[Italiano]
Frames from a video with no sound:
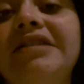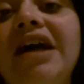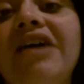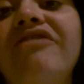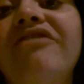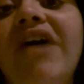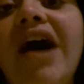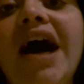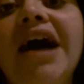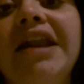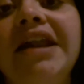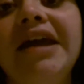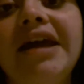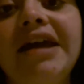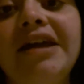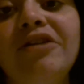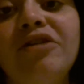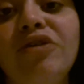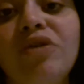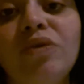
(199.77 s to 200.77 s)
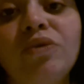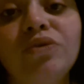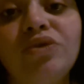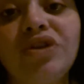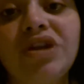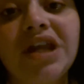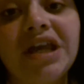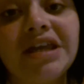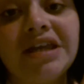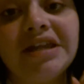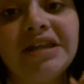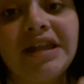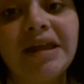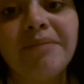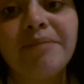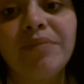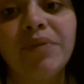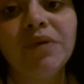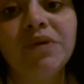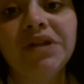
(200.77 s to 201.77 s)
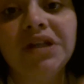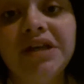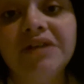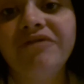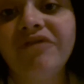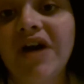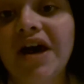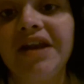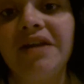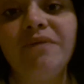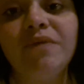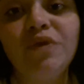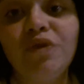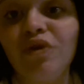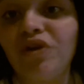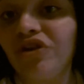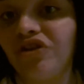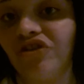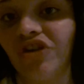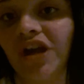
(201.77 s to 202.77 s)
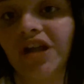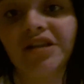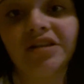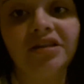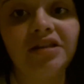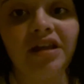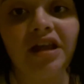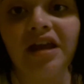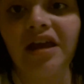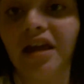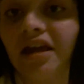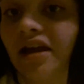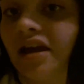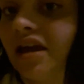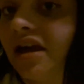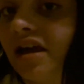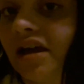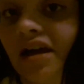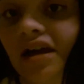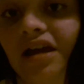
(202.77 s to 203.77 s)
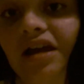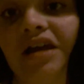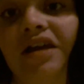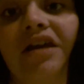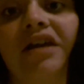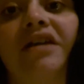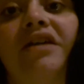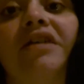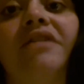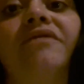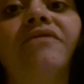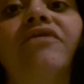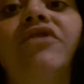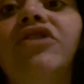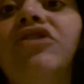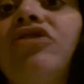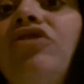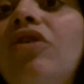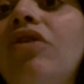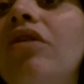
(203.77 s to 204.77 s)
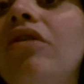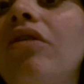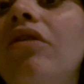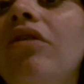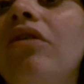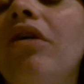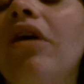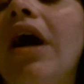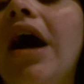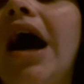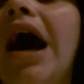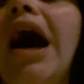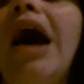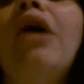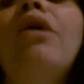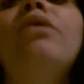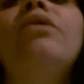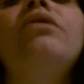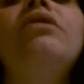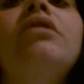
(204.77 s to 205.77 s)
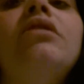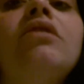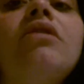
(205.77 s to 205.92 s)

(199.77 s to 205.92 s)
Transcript: da fare e non ho avuto neanche tempo di fare video ricette eh, video haul